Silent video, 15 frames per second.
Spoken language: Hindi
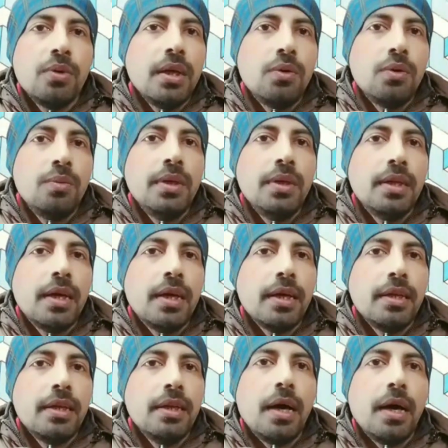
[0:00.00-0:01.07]
उम्मीद है
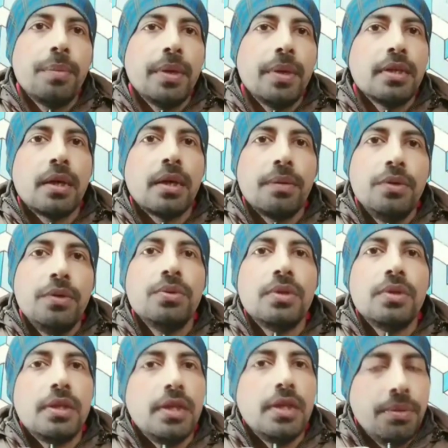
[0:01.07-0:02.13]
कि आप ऐसा कभी यूज़
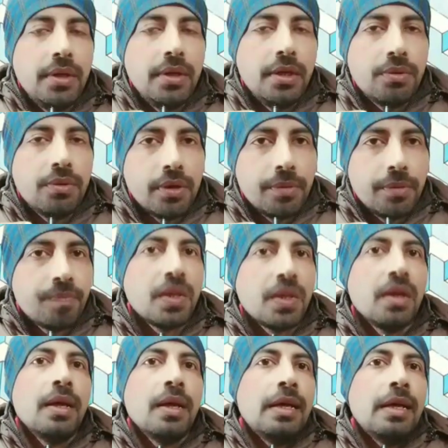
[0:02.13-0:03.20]
किए भी नहीं होंगे
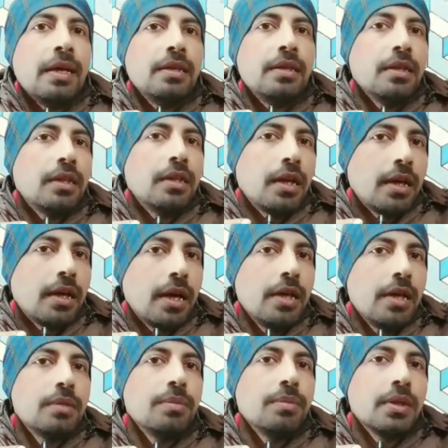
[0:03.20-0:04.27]
इसी तरह का है
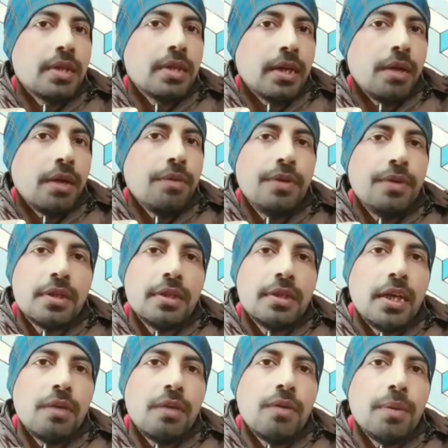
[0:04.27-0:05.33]
इसमें सेकंड फिर से
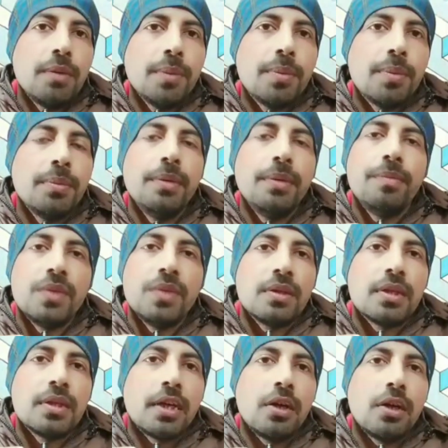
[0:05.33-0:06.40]
जाइएगा वॉलपेपर में
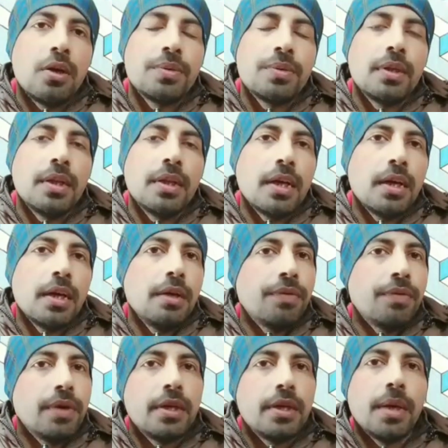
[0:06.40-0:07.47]
सेकंड ऑप्शन देगा कि
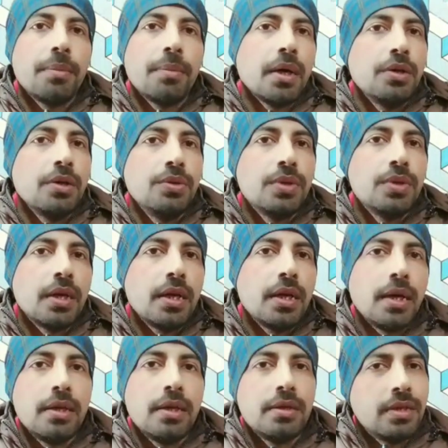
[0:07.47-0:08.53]
फ्रंट कैमरा का यूज़ करने
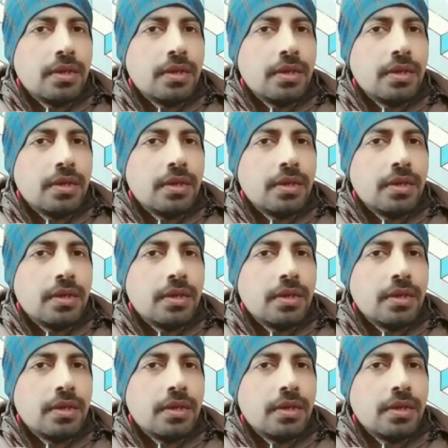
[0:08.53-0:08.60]
का सेम